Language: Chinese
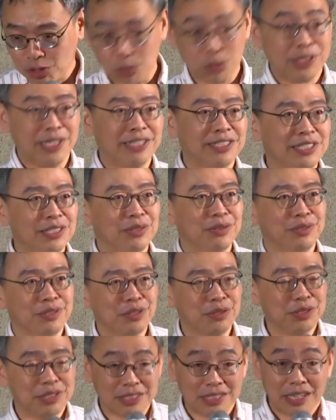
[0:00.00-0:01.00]
古典几率，
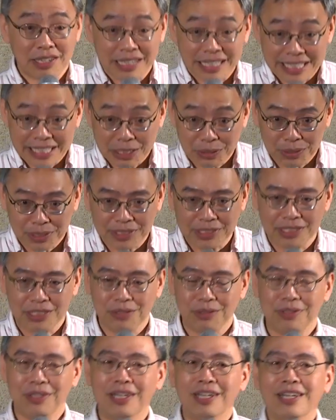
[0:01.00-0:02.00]
或者叫理论几
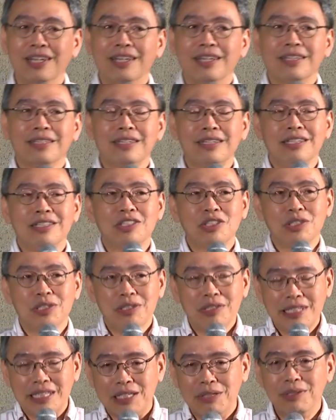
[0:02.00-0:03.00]
率。当然，只
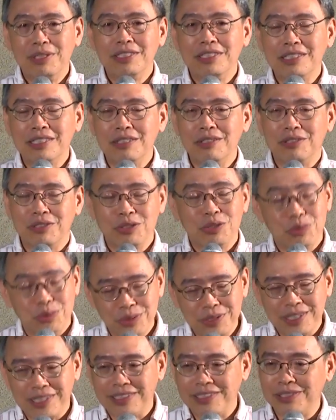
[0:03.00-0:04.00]
有理论几率，就是
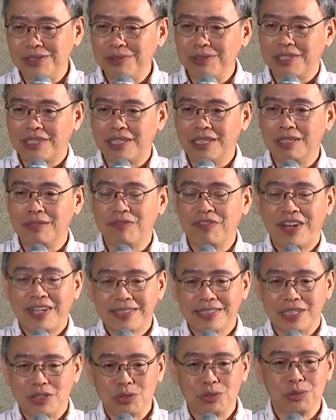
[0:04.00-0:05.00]
古典几率，可以发
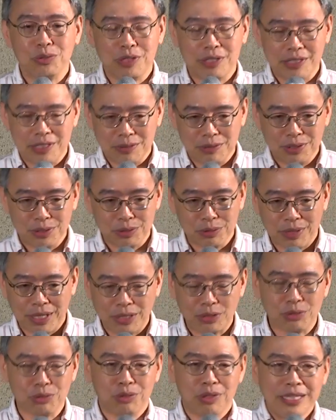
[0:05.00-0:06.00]
展数学理论出来。
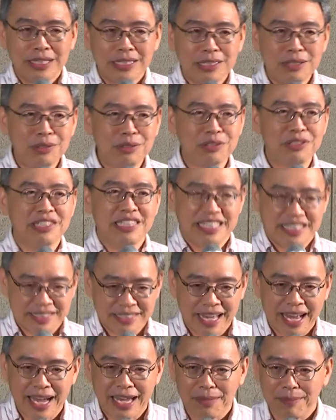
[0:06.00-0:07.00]
主观几率就是你
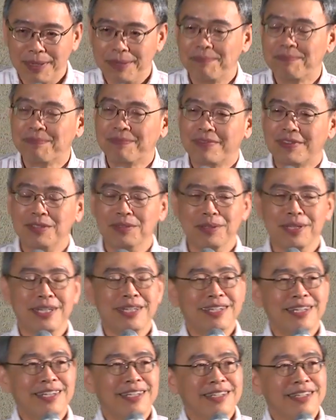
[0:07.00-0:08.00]
猜嘛，对。
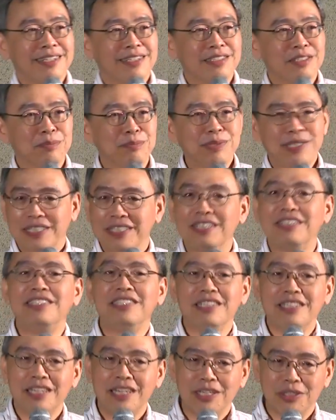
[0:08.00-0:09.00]
就凭的
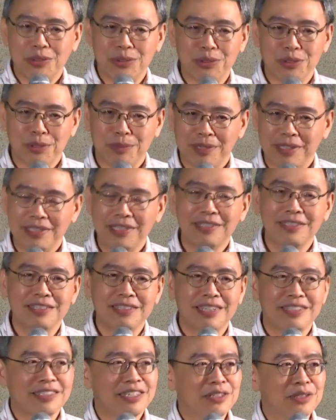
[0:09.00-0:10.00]
经验说嘛，但是
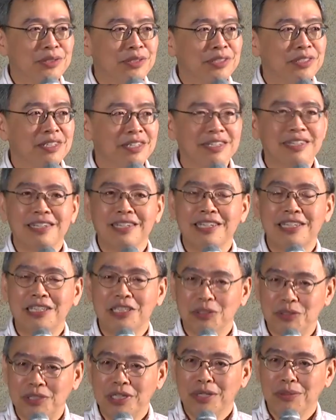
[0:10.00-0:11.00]
大家都知道，一个
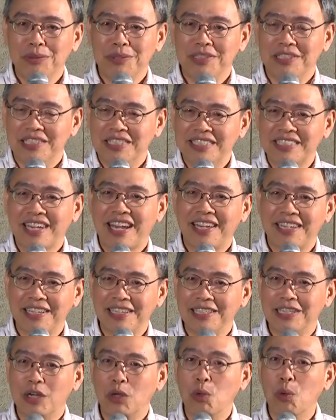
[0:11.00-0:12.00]
有教育的人猜跟
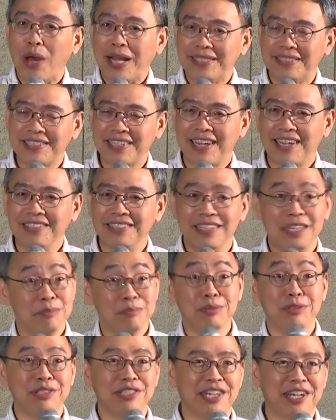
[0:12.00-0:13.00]
一个乱猜是很
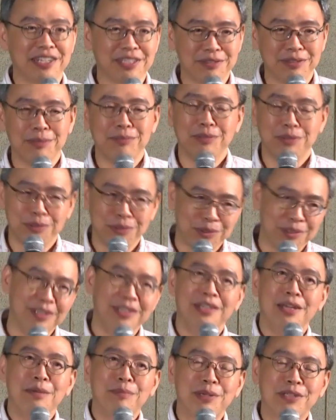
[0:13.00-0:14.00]
不一样，对不对？比如说
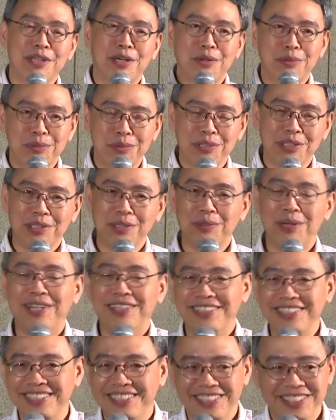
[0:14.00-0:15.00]
碰到物理的
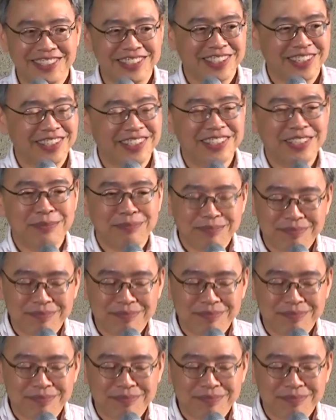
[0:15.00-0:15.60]
问题的时候，